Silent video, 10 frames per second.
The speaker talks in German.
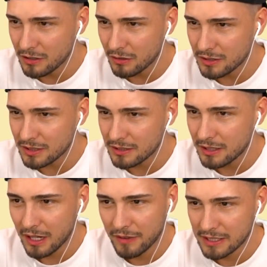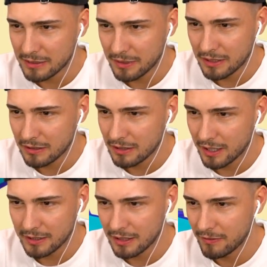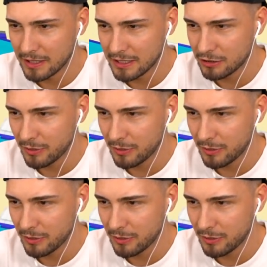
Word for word: Und er wird jetzt aber, nein, er wird da nicht drüber.